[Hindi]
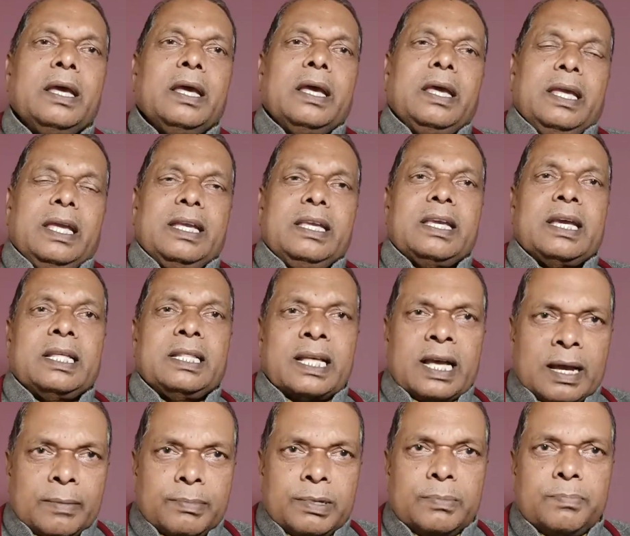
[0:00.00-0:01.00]
ये
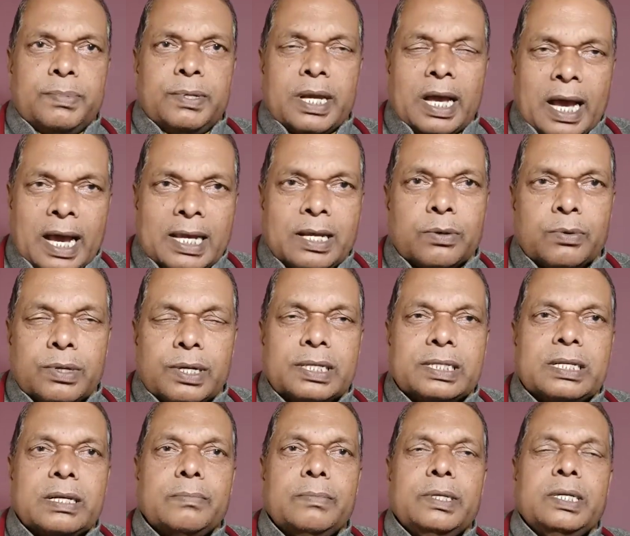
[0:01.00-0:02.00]
ज़्यादा बीपी हाई होने
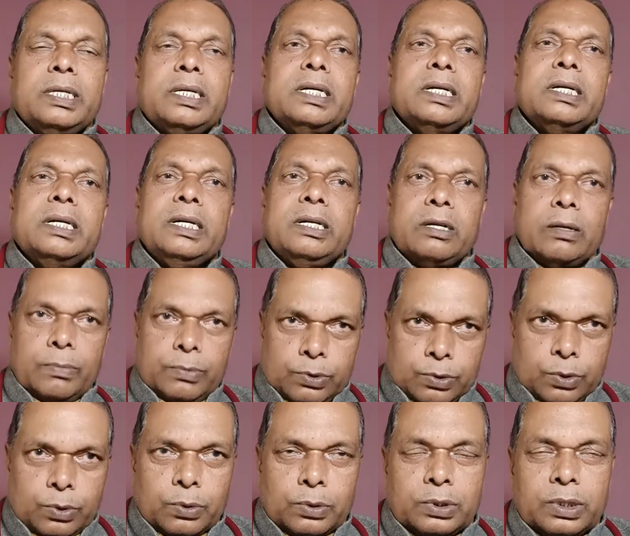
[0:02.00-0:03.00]
से भी किडनी
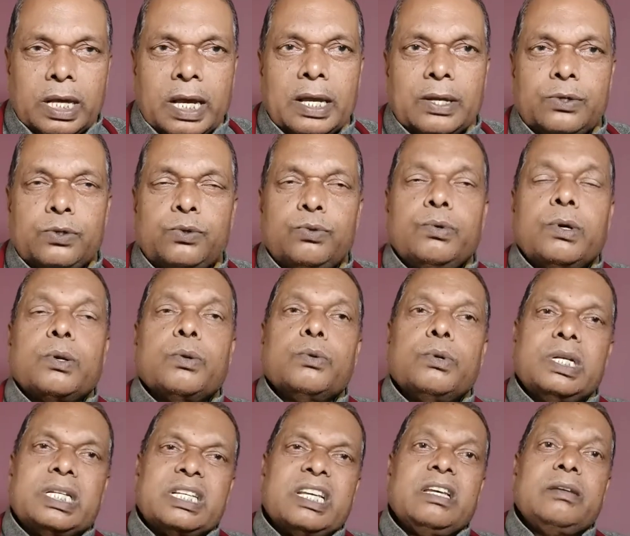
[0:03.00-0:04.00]
कमज़ोर होता है शुगर
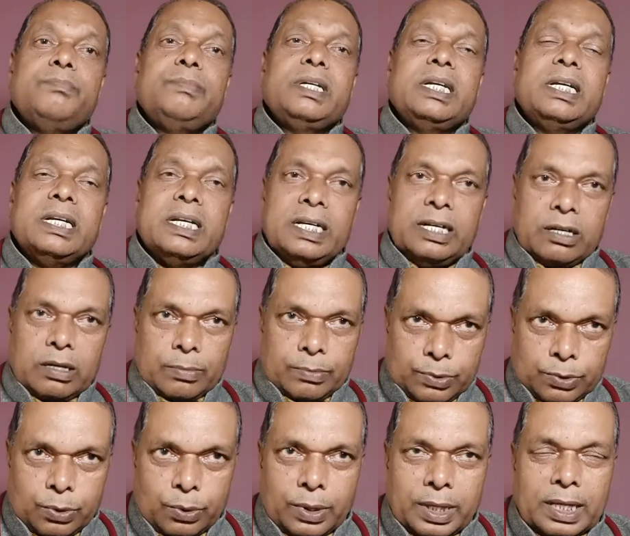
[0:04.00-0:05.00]
होने से किडनी
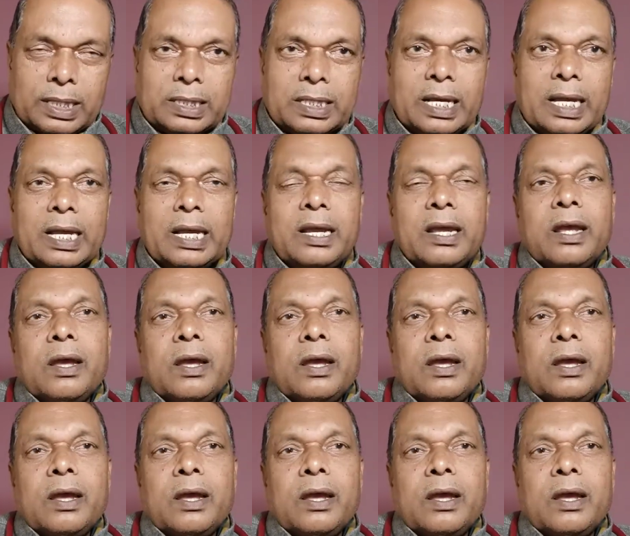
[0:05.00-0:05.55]
कमज़ोर हो जाता है